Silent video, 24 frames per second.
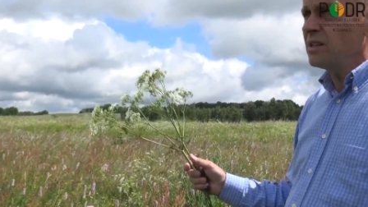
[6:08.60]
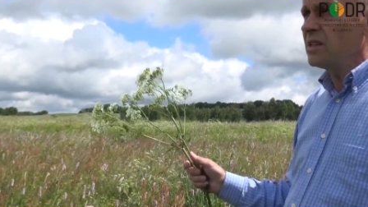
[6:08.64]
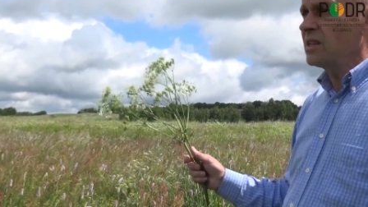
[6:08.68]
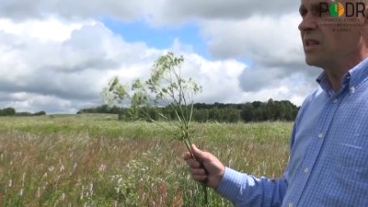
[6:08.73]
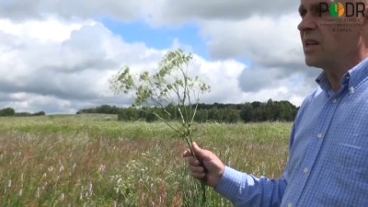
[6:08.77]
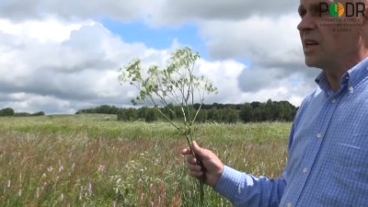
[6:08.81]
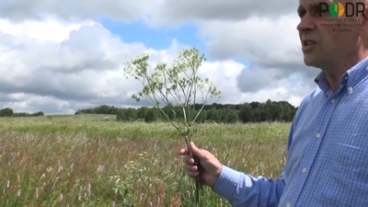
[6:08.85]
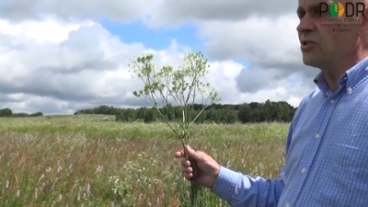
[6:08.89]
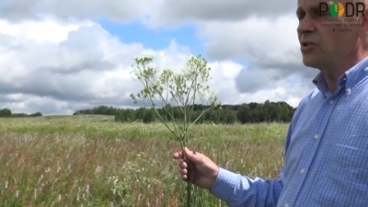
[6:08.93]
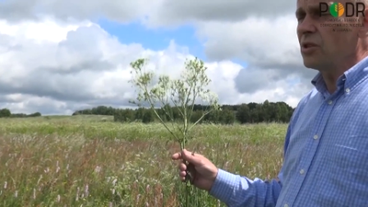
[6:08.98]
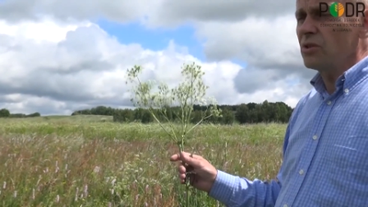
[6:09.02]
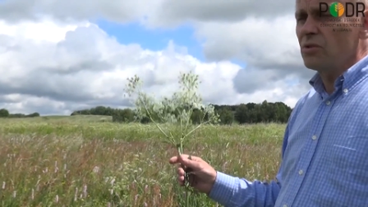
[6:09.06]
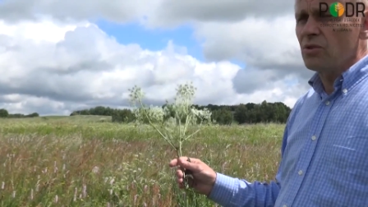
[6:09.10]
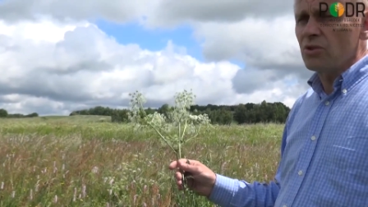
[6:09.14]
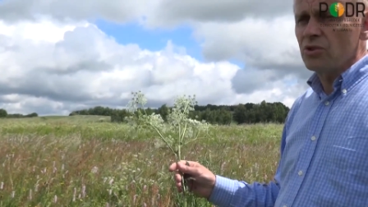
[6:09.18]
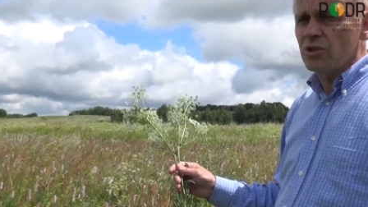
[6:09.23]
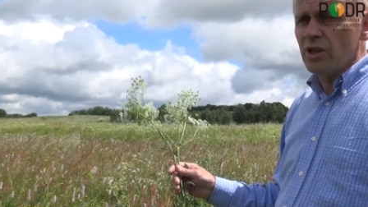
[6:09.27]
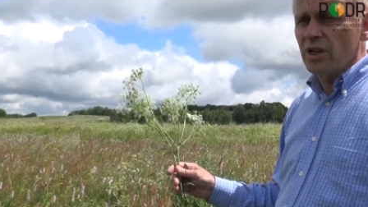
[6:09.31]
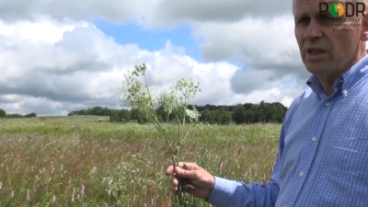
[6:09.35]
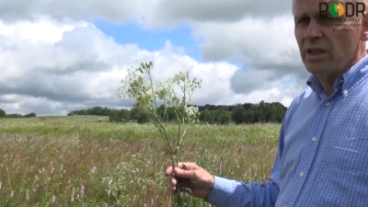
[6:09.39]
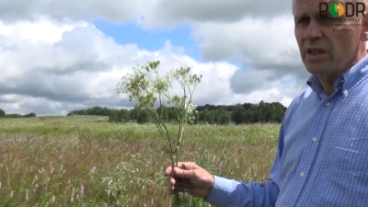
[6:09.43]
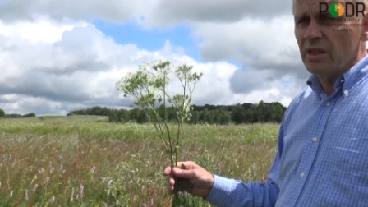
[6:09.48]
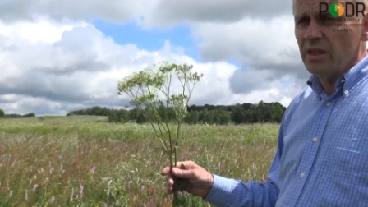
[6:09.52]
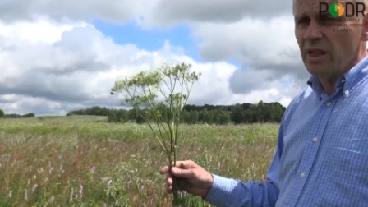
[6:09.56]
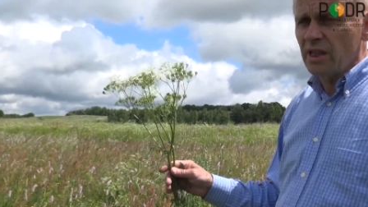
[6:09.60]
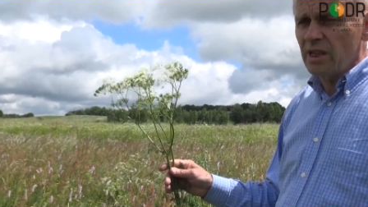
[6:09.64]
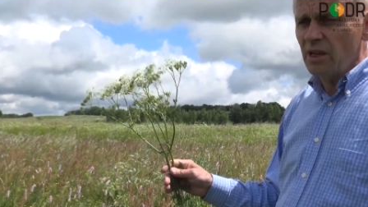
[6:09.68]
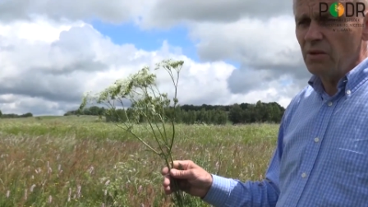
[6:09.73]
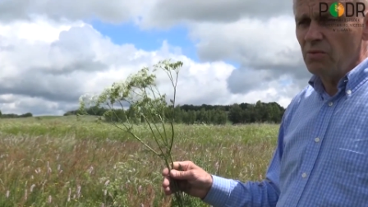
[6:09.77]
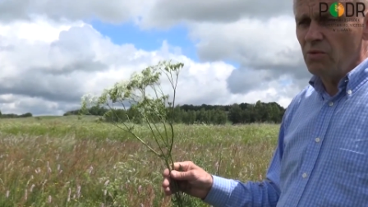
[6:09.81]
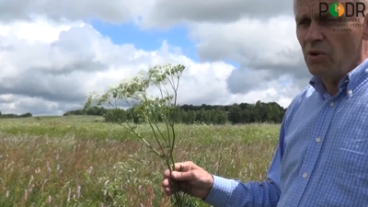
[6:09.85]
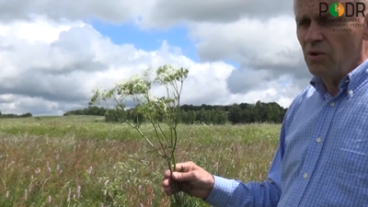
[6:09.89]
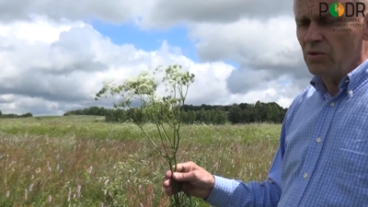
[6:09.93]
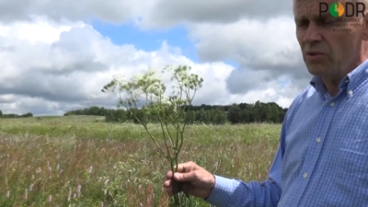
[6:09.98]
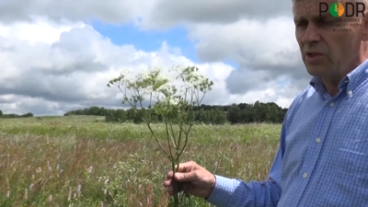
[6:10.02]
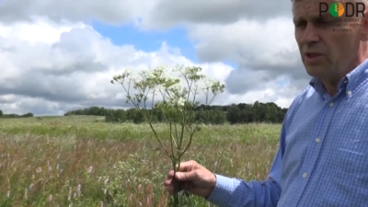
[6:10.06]
i każde koszenie
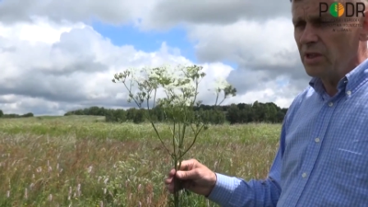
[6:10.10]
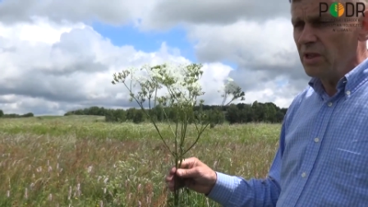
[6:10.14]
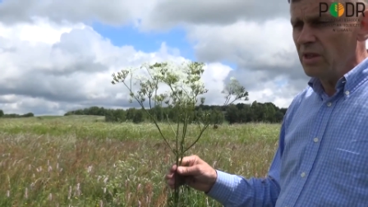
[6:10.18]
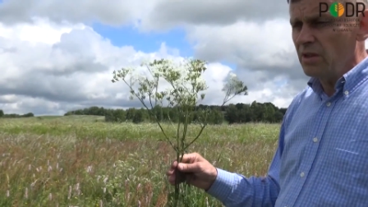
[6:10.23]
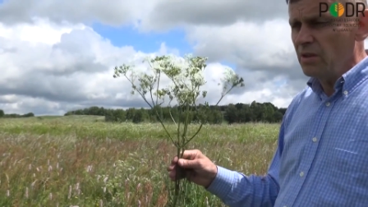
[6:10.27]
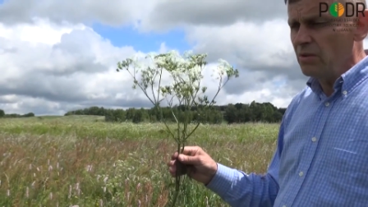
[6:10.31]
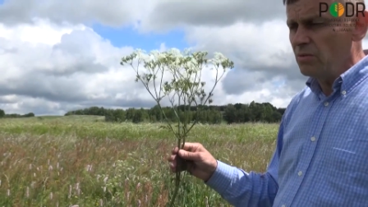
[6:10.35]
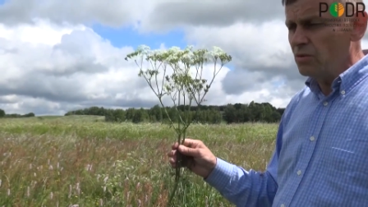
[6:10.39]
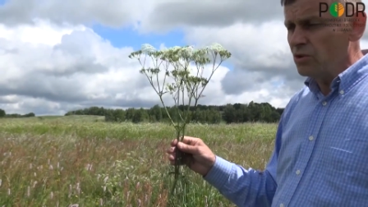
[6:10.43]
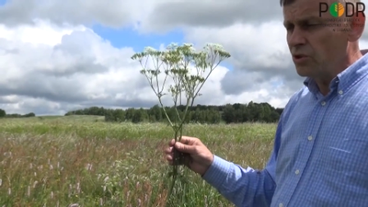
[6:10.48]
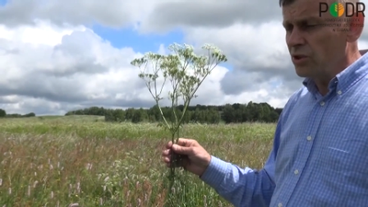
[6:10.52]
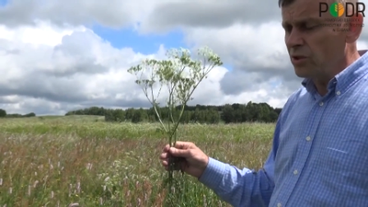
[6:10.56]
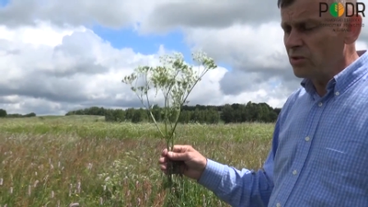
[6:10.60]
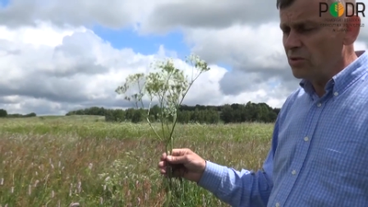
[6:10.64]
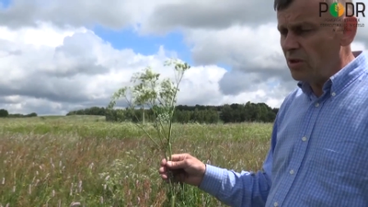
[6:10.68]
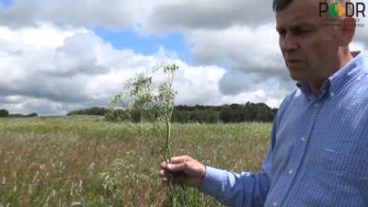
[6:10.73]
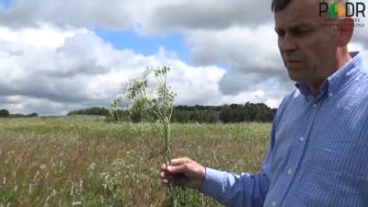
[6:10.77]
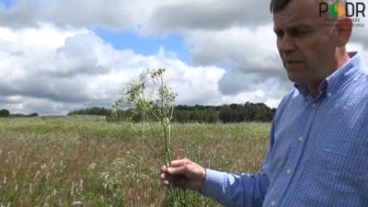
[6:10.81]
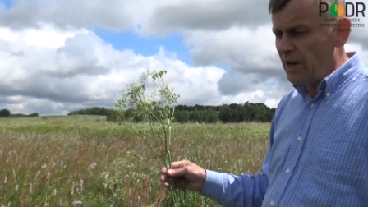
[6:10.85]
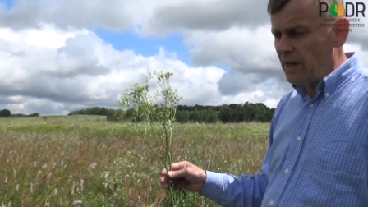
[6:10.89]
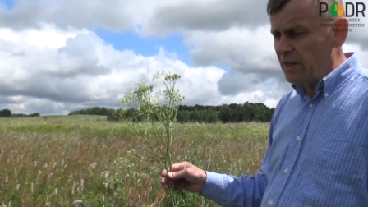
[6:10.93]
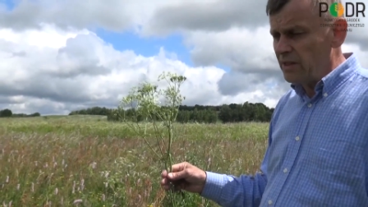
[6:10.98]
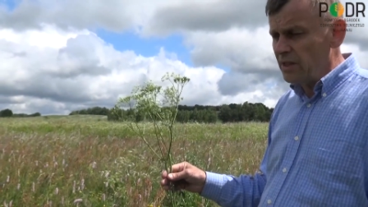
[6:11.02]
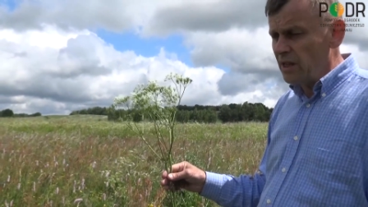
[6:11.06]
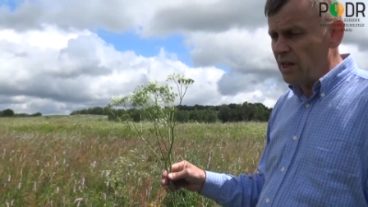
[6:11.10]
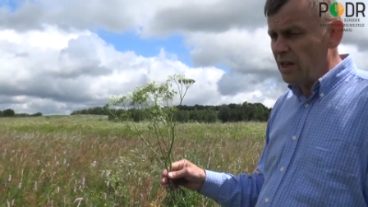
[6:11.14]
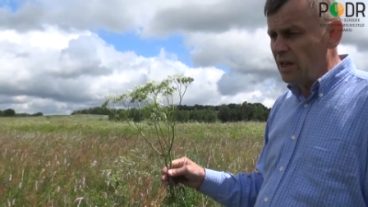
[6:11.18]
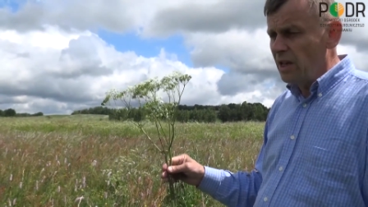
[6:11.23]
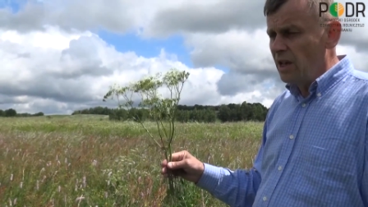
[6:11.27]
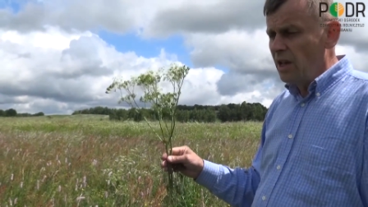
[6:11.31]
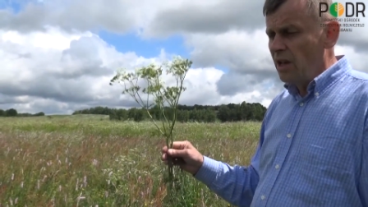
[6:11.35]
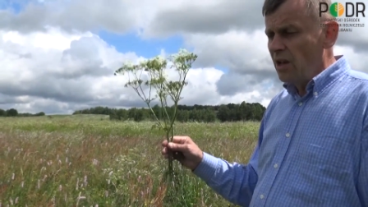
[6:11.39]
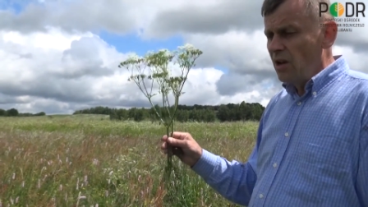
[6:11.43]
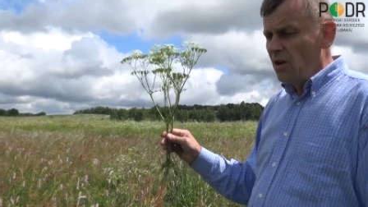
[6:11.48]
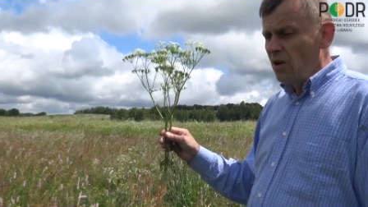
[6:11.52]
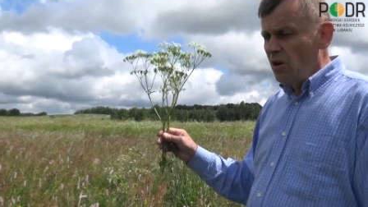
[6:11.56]
takiej łąki, użytkowanie
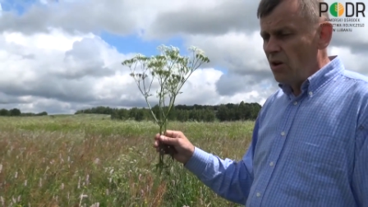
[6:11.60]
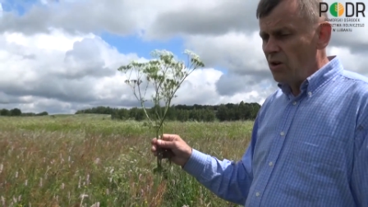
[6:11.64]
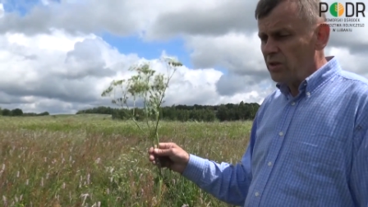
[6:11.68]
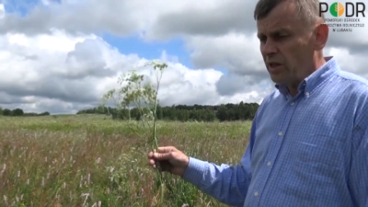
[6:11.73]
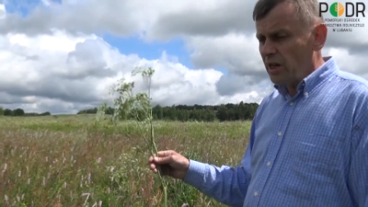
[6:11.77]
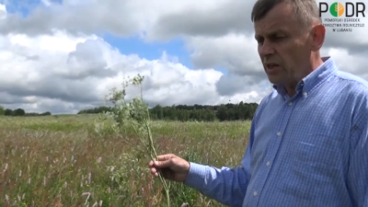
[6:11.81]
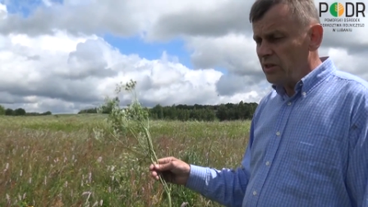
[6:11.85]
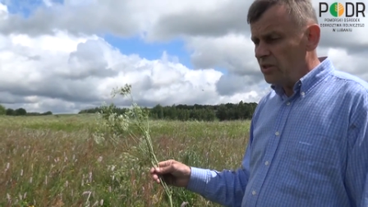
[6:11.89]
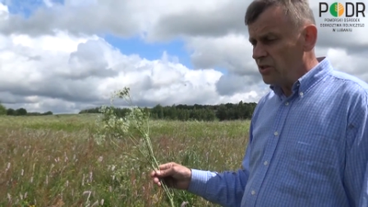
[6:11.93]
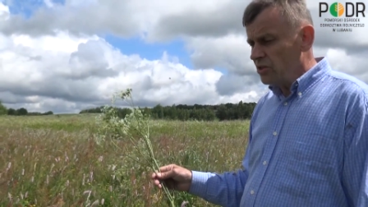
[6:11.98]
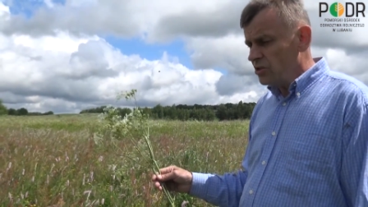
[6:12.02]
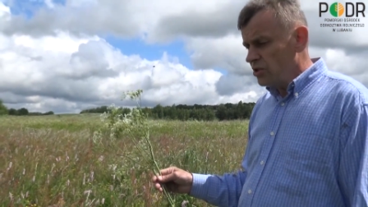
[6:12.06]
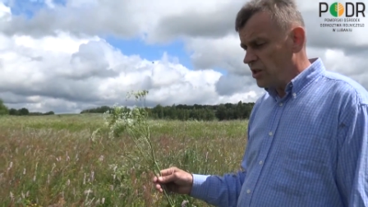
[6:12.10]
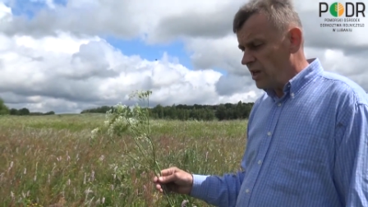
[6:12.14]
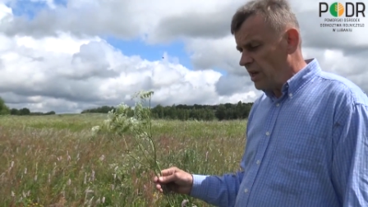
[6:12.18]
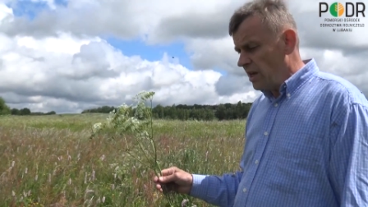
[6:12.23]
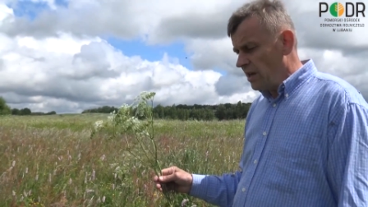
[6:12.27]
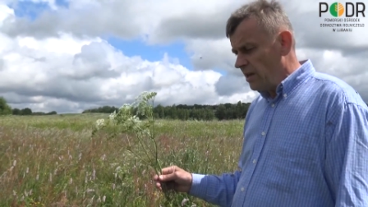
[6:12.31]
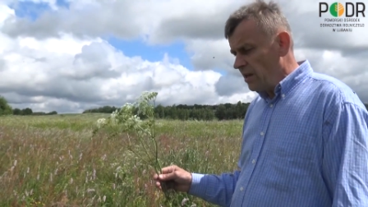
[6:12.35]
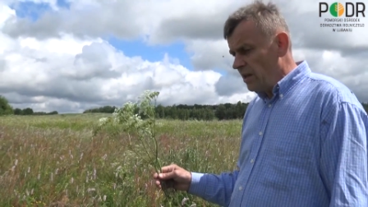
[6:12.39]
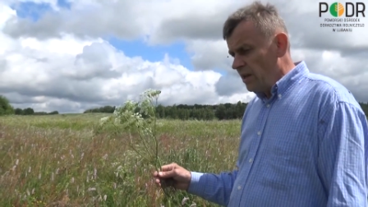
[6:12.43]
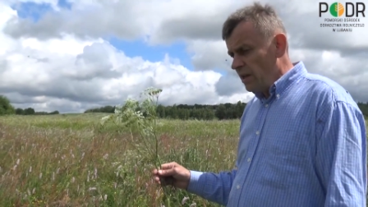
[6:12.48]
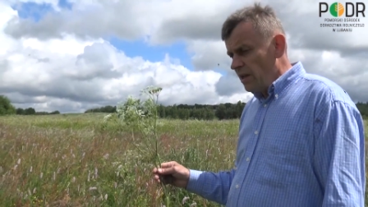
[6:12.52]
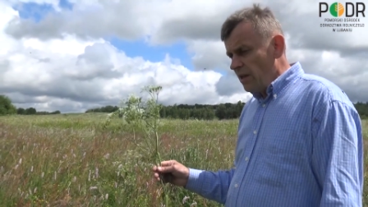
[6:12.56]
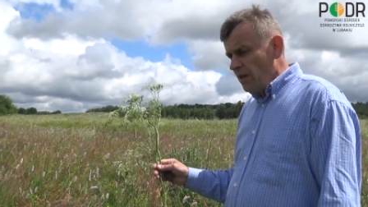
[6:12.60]
ogranicza,